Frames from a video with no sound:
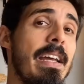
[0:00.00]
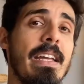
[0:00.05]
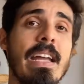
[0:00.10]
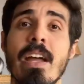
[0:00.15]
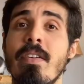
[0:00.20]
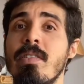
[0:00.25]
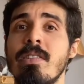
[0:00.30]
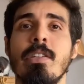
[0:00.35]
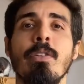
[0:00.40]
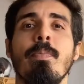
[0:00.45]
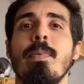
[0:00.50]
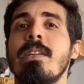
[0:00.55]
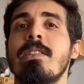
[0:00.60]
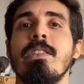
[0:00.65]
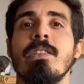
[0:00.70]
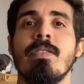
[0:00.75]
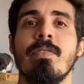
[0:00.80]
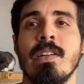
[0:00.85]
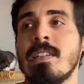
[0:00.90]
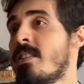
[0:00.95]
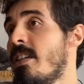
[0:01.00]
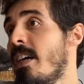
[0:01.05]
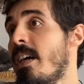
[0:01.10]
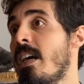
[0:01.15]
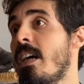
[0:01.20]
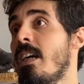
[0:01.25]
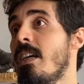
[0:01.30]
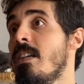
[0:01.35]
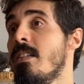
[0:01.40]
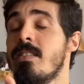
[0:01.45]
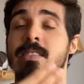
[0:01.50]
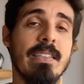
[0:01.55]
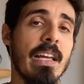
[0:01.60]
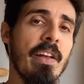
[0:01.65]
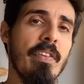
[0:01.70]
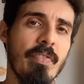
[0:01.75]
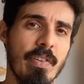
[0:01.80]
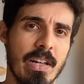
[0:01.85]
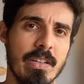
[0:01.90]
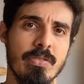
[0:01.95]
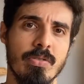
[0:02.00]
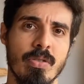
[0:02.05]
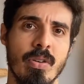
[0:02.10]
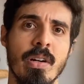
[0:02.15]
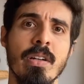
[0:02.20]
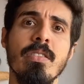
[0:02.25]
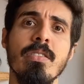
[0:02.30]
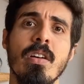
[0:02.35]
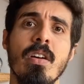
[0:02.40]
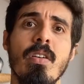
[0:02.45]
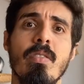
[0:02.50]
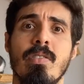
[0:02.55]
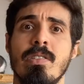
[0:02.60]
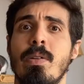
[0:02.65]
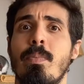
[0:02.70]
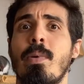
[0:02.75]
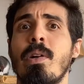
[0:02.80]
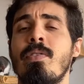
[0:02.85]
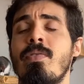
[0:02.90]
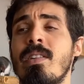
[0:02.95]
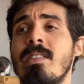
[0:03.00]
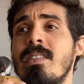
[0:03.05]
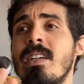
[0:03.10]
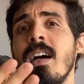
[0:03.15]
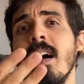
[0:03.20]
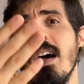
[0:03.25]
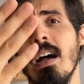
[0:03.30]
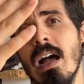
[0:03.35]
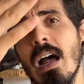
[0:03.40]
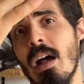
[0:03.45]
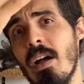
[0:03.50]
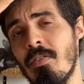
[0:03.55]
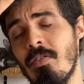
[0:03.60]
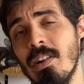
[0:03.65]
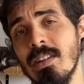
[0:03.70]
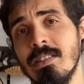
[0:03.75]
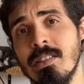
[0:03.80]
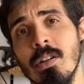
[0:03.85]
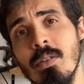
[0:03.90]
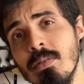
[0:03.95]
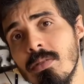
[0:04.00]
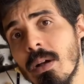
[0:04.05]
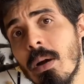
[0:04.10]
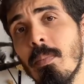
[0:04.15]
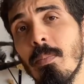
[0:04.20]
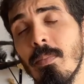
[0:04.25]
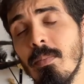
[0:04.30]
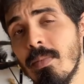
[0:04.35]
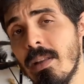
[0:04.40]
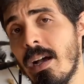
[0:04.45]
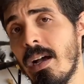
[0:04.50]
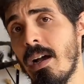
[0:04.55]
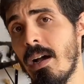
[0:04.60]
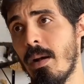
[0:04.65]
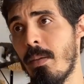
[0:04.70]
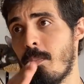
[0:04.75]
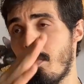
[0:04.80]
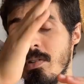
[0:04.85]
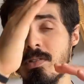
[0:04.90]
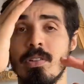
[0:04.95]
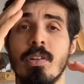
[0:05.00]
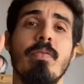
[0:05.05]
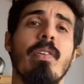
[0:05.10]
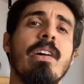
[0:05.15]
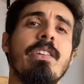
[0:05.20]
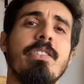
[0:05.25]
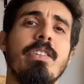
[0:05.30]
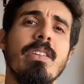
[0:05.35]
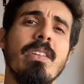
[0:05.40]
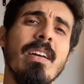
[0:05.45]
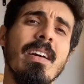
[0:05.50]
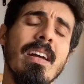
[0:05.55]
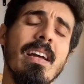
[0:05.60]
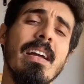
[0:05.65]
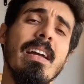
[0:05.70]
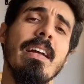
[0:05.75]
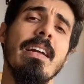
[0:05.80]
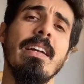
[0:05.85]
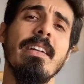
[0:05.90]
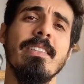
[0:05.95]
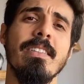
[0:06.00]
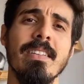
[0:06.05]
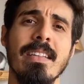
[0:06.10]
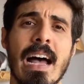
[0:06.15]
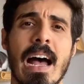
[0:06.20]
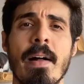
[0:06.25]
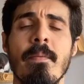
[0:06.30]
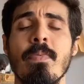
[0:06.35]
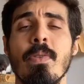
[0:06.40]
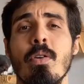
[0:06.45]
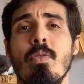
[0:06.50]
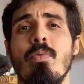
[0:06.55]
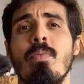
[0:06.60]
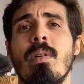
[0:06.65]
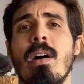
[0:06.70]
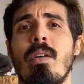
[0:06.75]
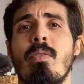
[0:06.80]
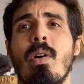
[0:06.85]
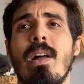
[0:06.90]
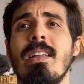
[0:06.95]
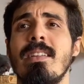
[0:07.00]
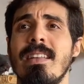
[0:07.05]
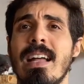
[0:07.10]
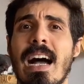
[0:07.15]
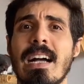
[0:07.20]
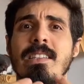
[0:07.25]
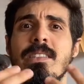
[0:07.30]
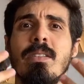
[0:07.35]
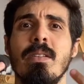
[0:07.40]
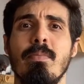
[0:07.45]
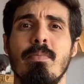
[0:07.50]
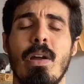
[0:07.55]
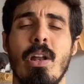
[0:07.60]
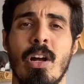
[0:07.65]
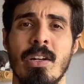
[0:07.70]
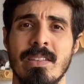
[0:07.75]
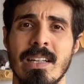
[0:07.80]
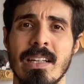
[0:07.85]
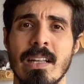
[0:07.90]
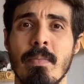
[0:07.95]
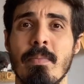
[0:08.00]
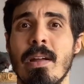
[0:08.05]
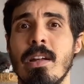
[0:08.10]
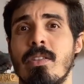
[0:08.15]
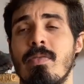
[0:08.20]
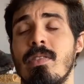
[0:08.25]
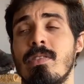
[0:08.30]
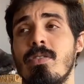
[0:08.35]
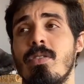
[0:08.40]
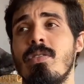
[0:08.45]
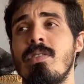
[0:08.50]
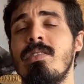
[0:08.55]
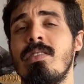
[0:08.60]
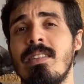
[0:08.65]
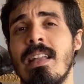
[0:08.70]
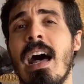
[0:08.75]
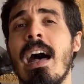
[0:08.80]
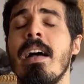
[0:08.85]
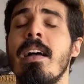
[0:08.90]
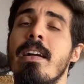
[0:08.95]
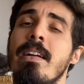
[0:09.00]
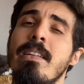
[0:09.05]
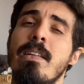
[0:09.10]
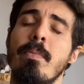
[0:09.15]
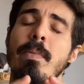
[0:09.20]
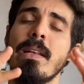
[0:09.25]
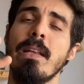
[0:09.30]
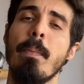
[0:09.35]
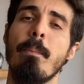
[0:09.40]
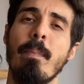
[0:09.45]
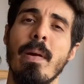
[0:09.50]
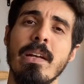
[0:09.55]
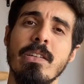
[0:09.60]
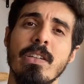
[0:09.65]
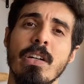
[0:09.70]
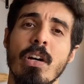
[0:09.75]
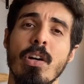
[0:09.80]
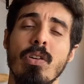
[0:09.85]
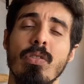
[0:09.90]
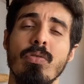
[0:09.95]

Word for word: E aí você não precisa fazer 100 flexões, você pode fazer a flexão na, na posição invertida, que te dá uma qualidade melhor treinamento, você solicitar e também depende